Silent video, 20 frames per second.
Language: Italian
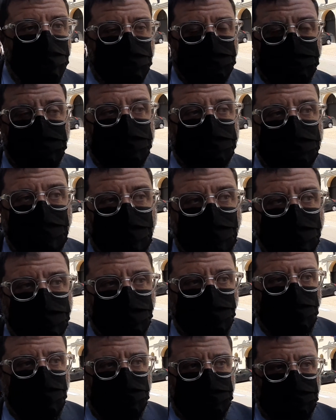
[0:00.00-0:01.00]
mi
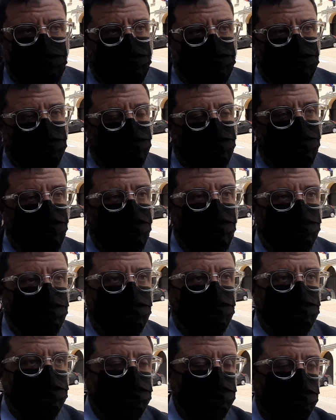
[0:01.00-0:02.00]
aspettavo, nel senso che
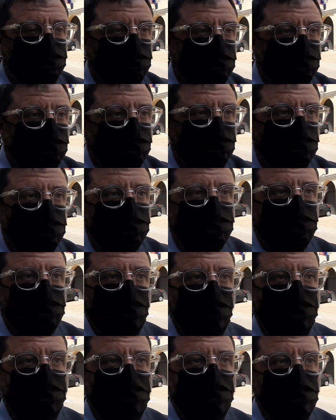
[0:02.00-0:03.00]

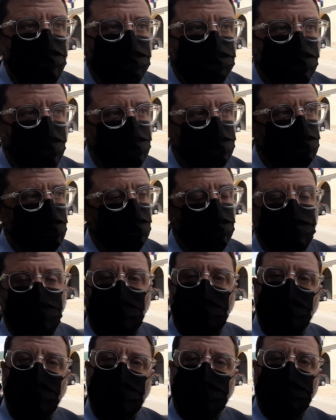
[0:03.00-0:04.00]
Tadini ha risposto a tutte
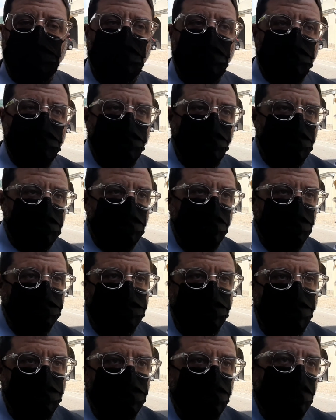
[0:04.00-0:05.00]
le domande del giudice del
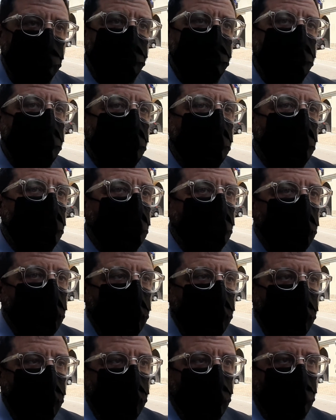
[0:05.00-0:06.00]
PM le mie,
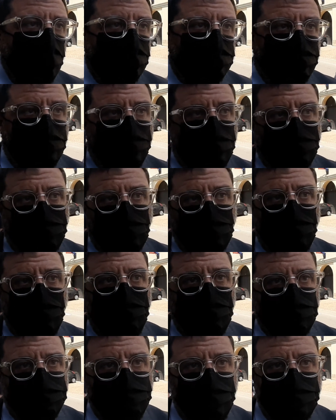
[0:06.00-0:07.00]
ha chiarito
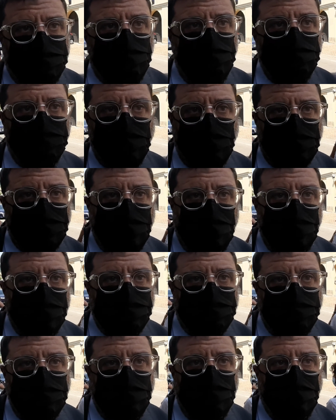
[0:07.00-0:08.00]
alcuni aspetti
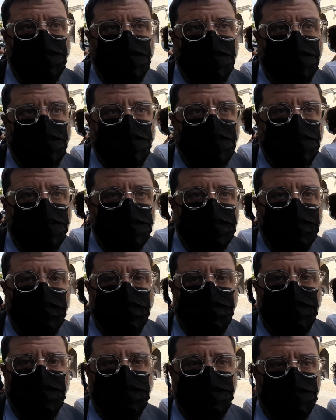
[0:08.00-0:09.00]
importanti, ha
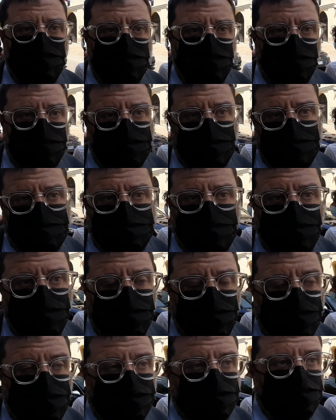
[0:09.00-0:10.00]
eh,
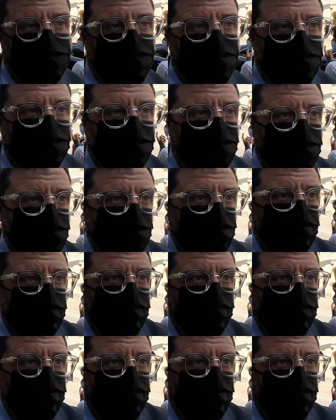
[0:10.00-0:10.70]
sostanzialmente